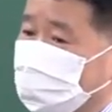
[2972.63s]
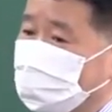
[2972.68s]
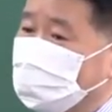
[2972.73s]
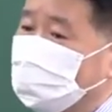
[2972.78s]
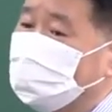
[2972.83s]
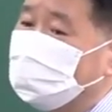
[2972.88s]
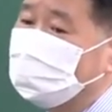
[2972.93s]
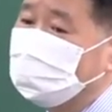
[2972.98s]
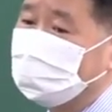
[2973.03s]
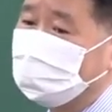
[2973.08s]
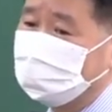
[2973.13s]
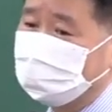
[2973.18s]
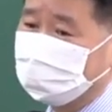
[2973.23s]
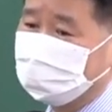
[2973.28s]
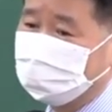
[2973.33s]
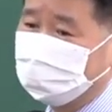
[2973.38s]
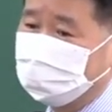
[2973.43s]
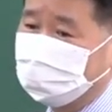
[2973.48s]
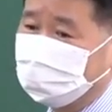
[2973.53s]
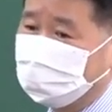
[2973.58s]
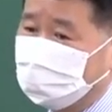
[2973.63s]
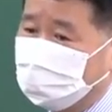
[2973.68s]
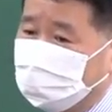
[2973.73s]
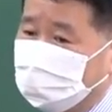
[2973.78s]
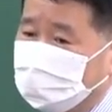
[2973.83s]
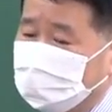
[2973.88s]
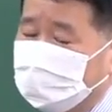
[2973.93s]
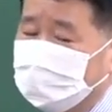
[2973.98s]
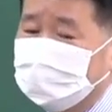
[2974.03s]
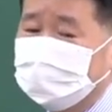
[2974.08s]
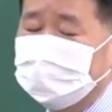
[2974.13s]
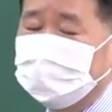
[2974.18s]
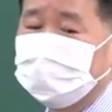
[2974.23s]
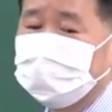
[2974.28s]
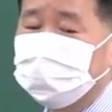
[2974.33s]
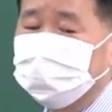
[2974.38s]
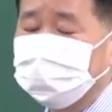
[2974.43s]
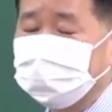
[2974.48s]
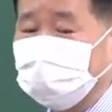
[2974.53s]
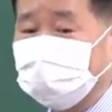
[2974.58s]
이야기하는 거예요, 이게.
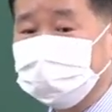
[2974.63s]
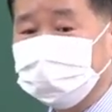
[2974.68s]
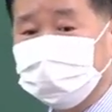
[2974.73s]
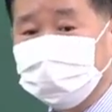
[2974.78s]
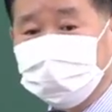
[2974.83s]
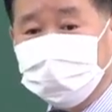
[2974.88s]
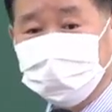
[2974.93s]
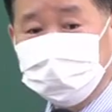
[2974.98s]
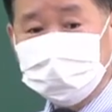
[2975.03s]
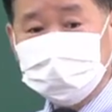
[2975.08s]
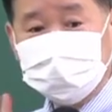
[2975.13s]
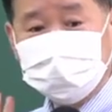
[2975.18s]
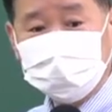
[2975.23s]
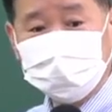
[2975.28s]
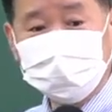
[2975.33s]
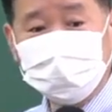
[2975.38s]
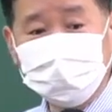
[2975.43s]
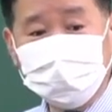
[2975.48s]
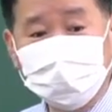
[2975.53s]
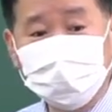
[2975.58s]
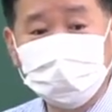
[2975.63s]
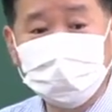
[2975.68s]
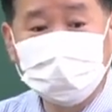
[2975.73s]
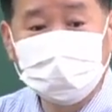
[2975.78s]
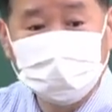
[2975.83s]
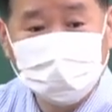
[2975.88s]
그럼 작년에 우리 시험에 뭐가